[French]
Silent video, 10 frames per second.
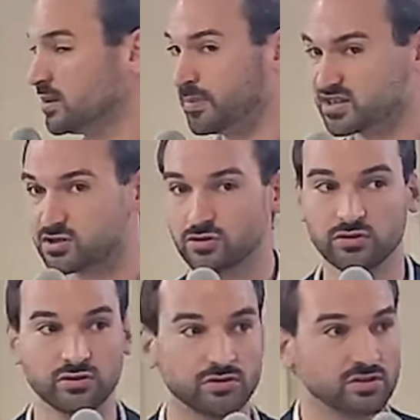Parce
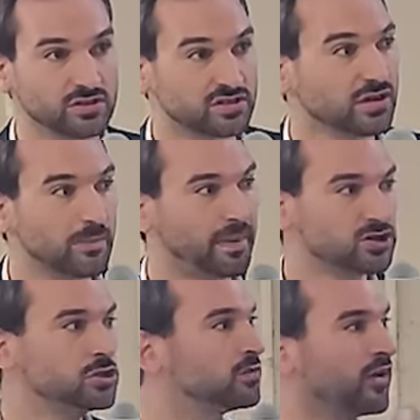que ce n'est pas
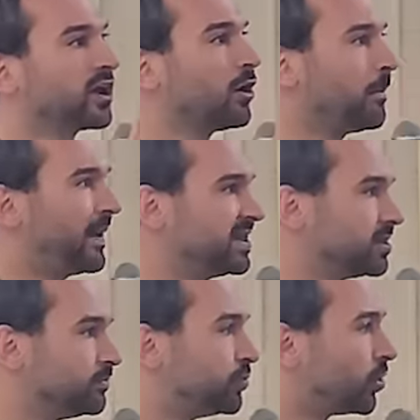juste faire
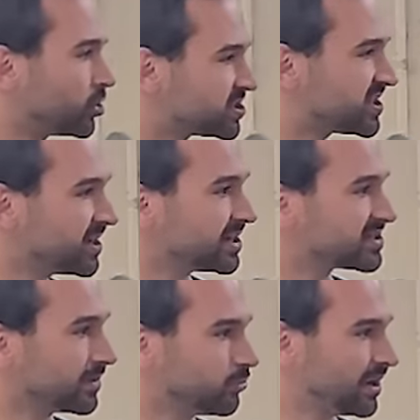campagne pour rejeter
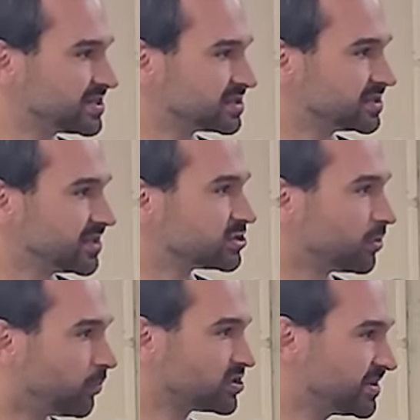l'extrême droite et
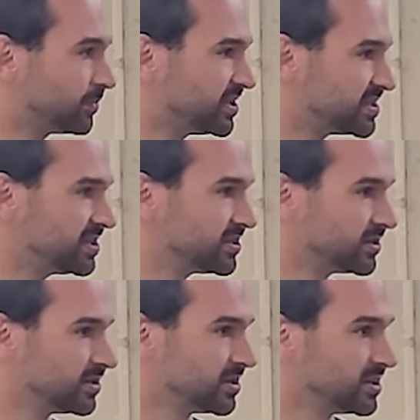son projet
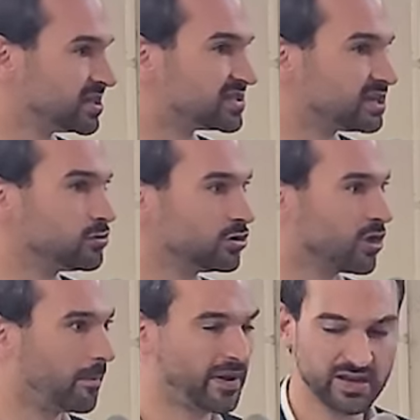politique, c'est une
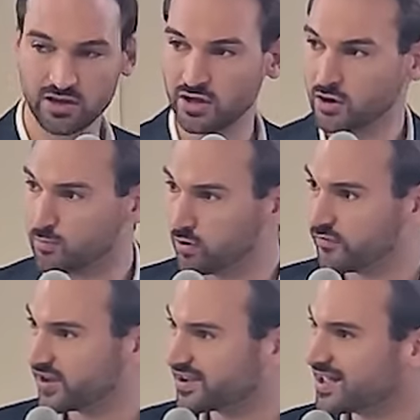campagne pour
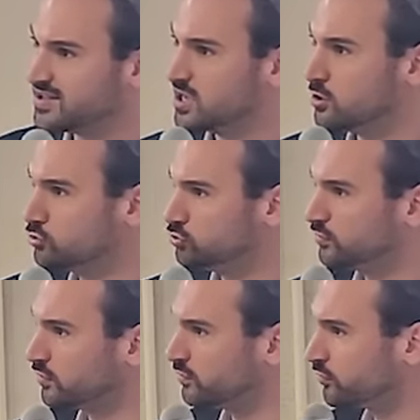faire gagner le
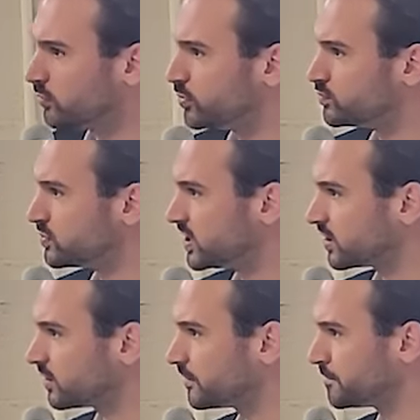nouveau Front
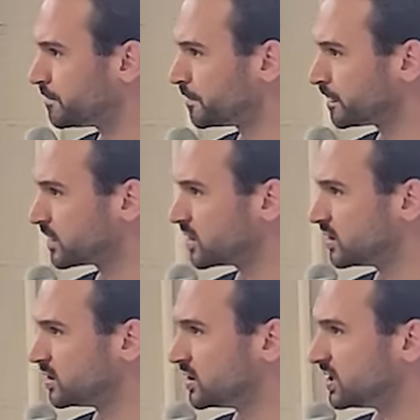populaire.
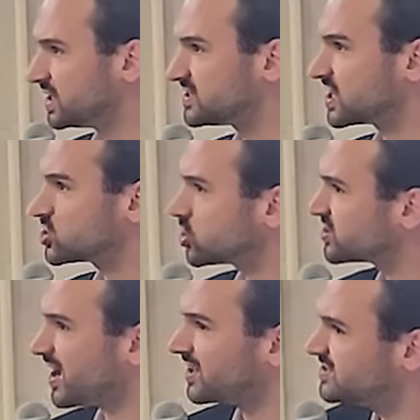Et ça
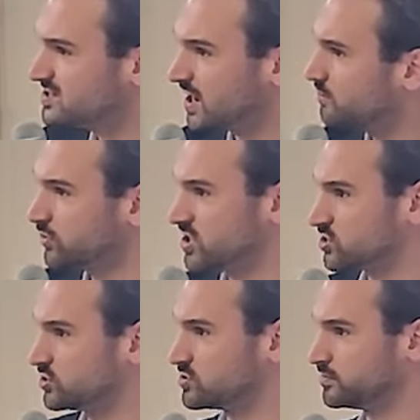change radicalement les
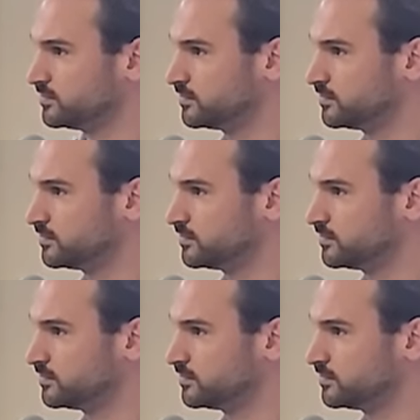choses.